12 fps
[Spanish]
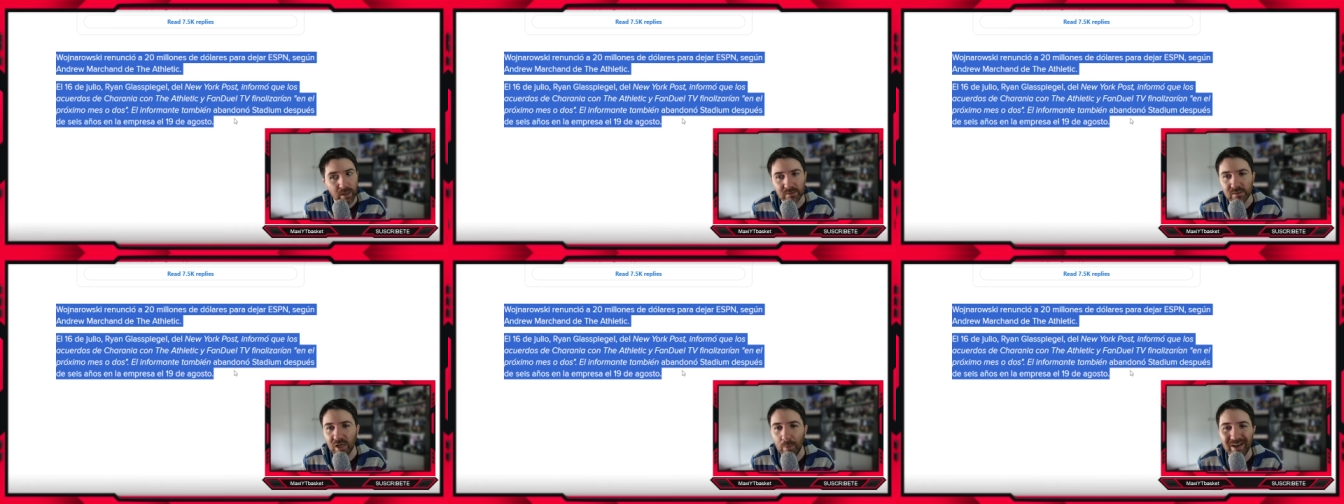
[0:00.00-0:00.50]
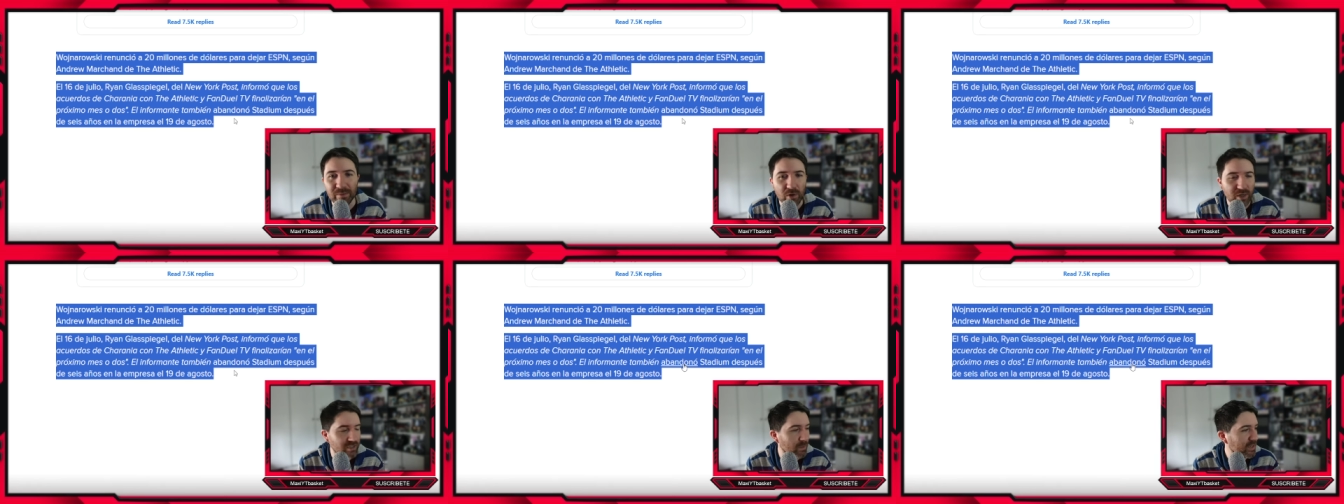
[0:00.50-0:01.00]
Así que veremos
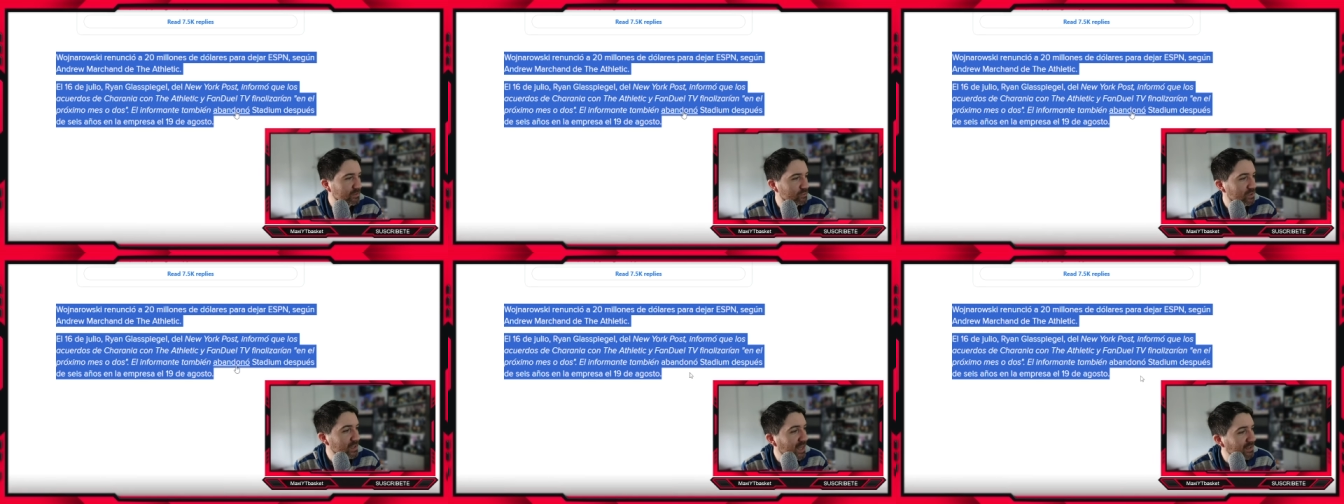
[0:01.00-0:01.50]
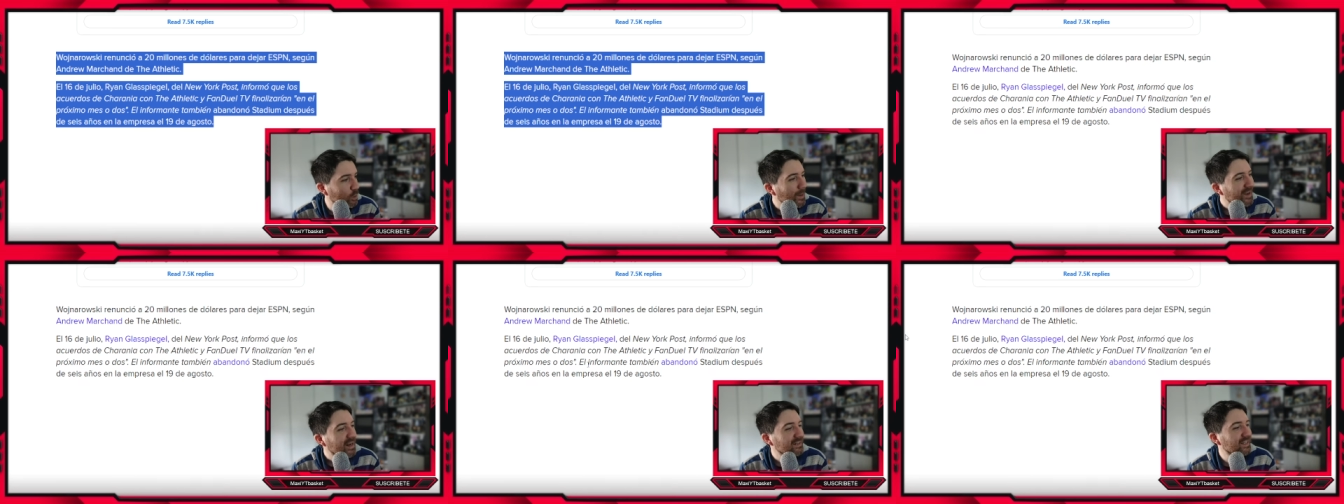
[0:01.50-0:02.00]
qué también termina sucediendo.
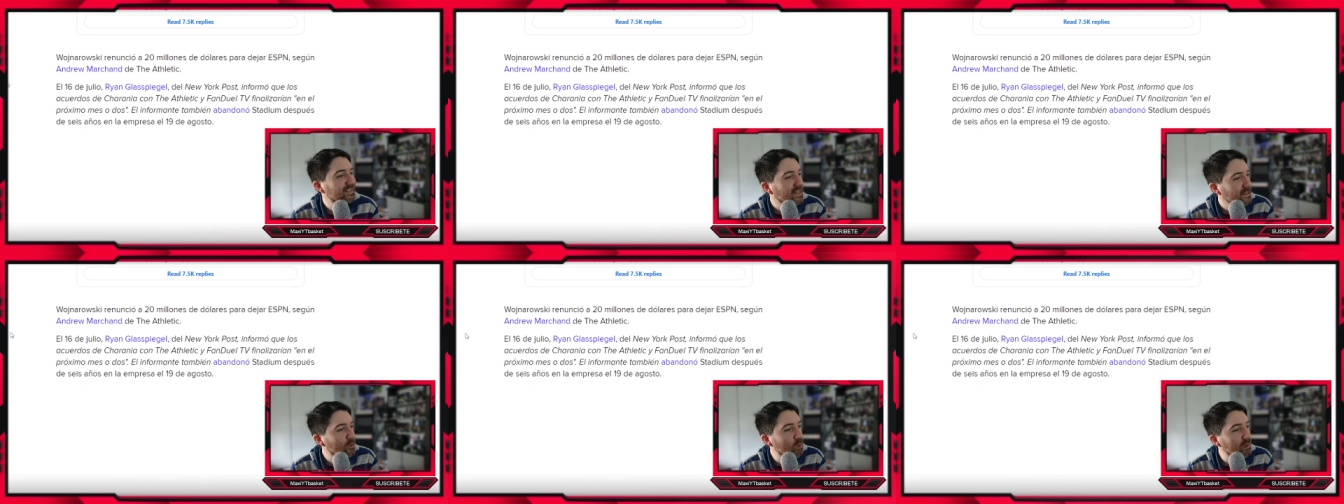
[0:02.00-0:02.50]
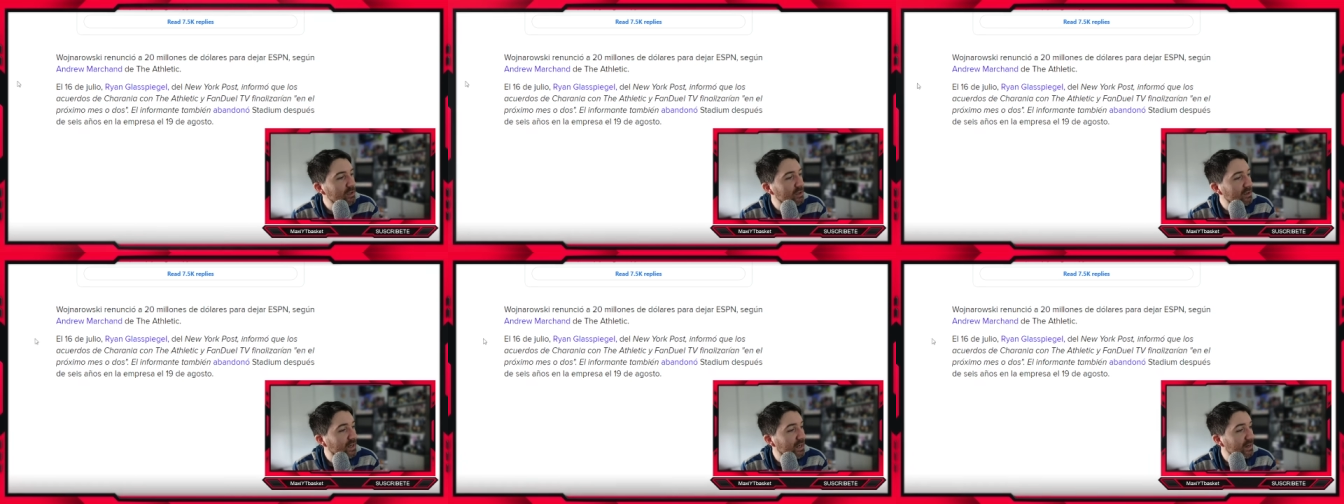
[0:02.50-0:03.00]
El 16 de
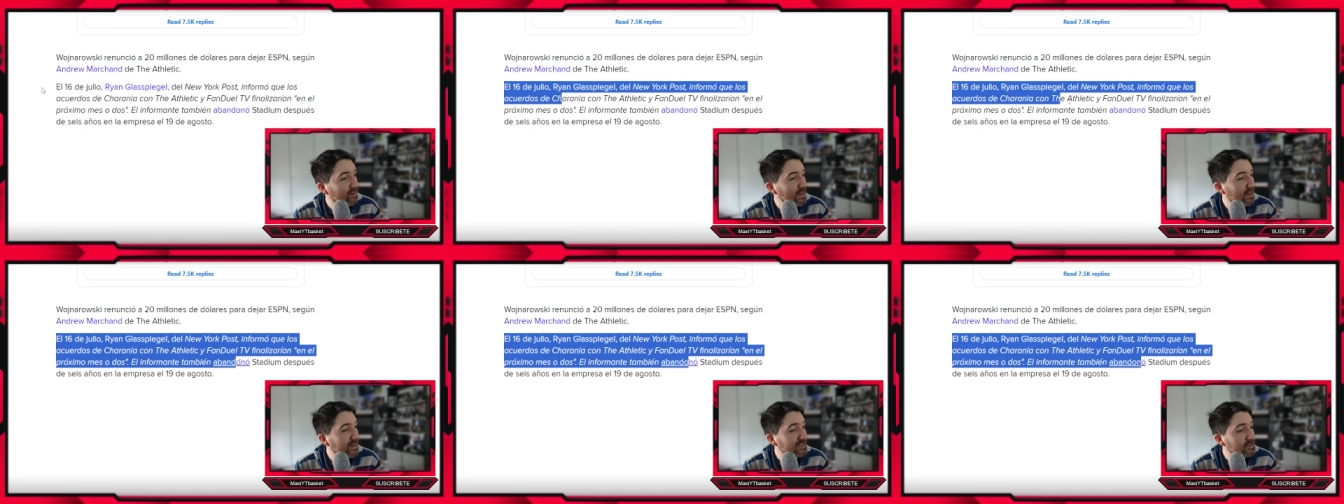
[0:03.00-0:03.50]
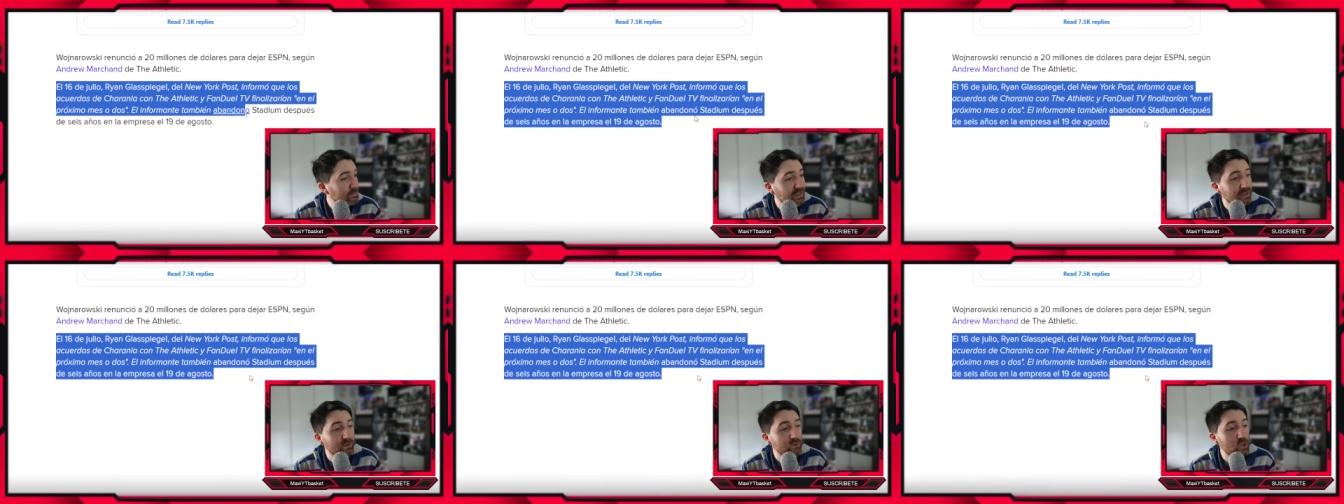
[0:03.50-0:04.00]
julio, eh, Ryan Gassipel
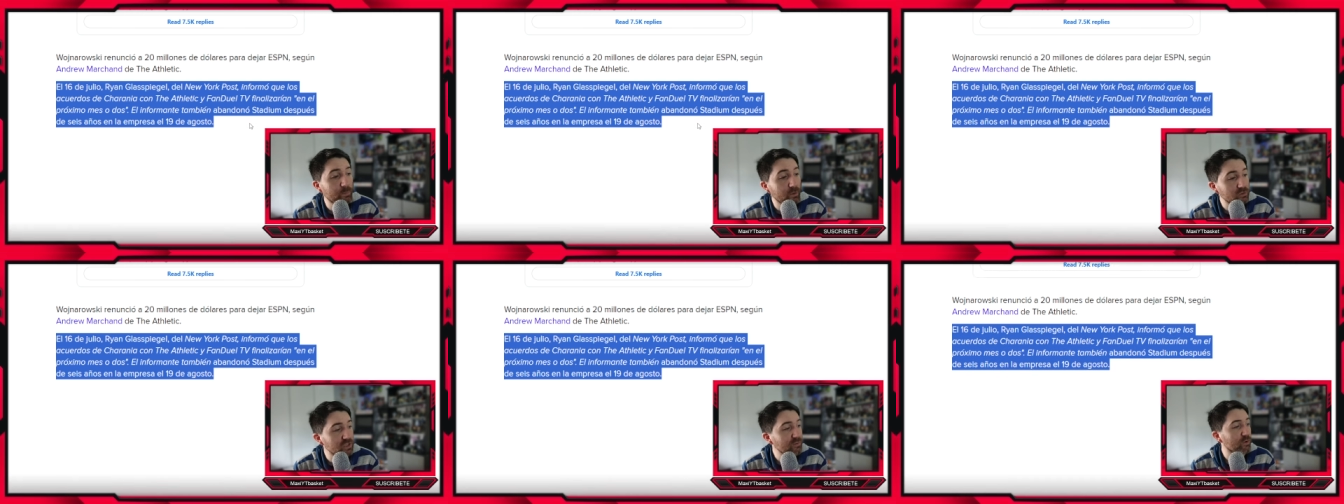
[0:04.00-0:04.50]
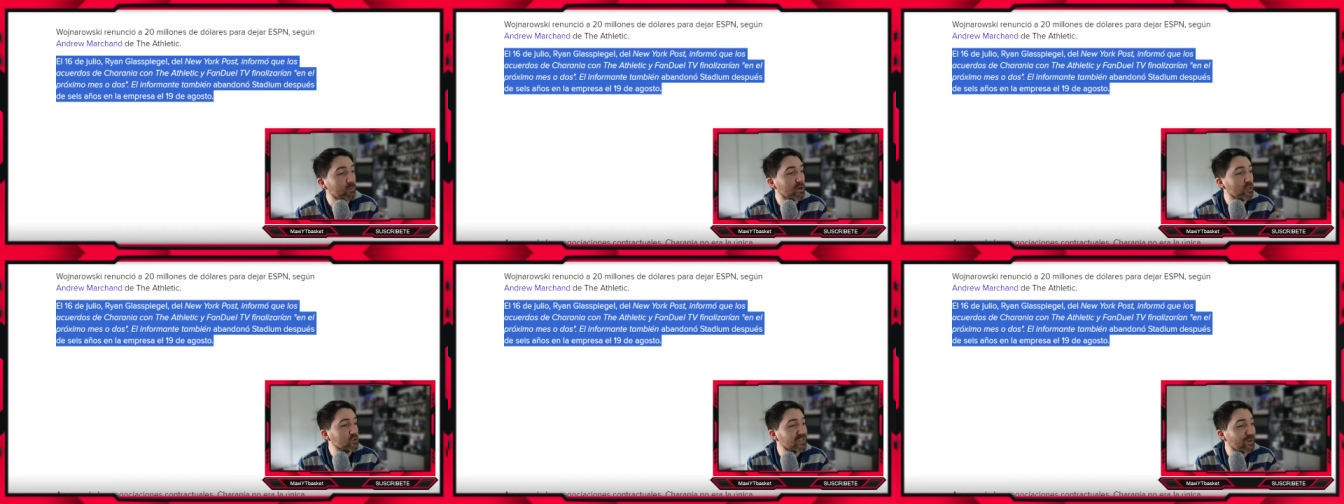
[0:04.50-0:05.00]
de New York Post
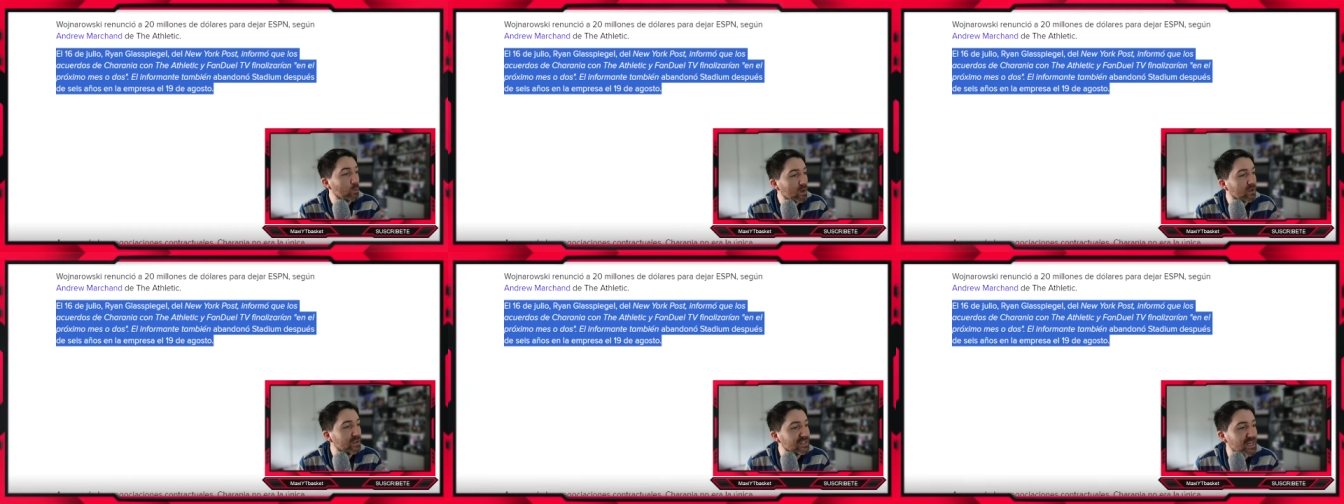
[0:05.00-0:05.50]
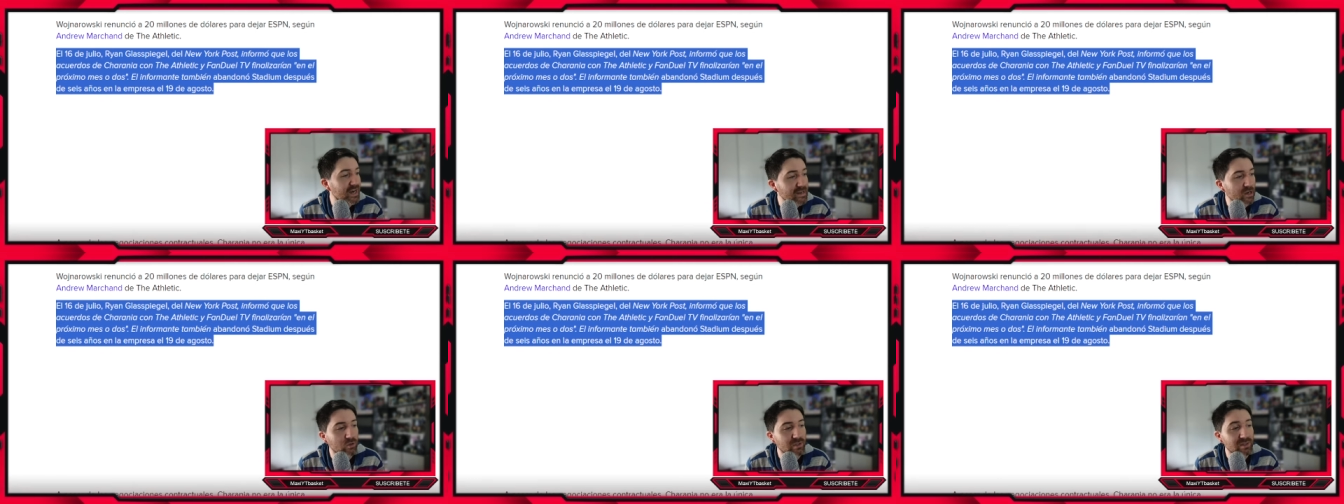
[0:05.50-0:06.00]
informó que los acuerdos de
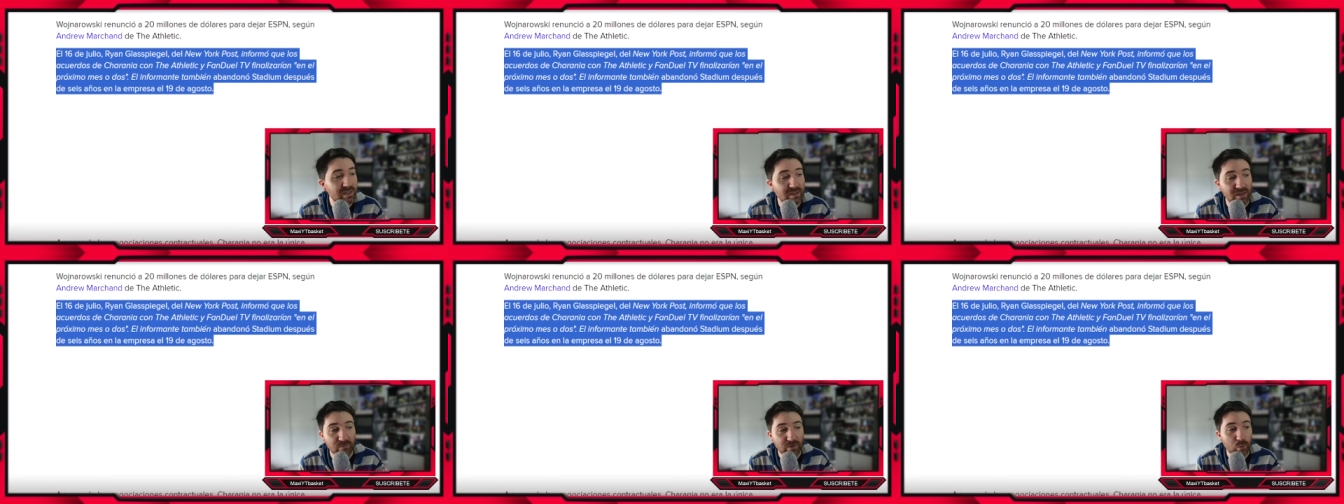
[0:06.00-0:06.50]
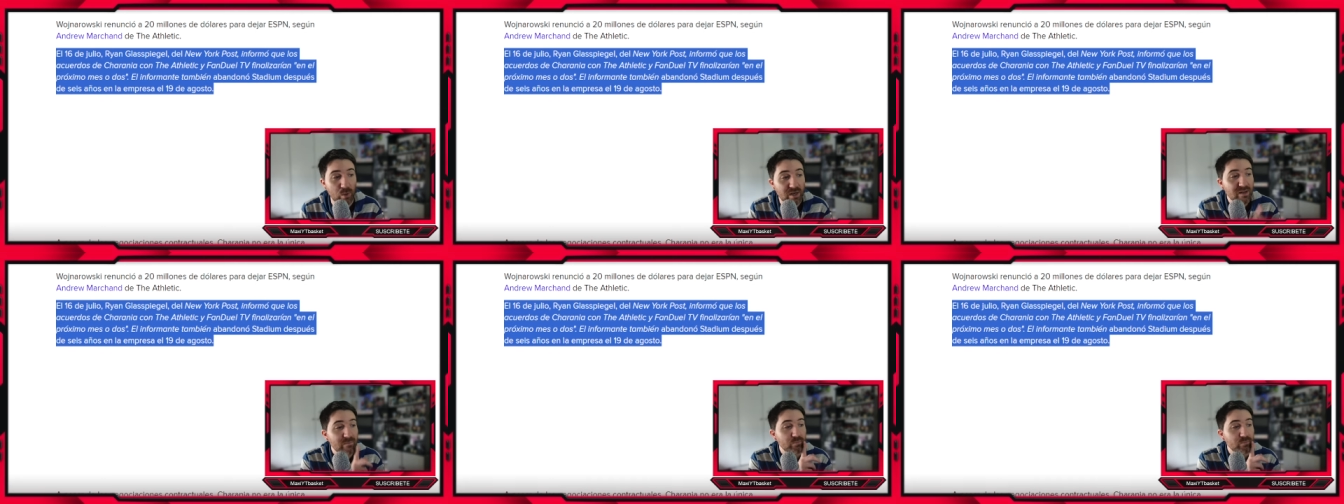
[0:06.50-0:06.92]
Charaña con Athletic y Fadwell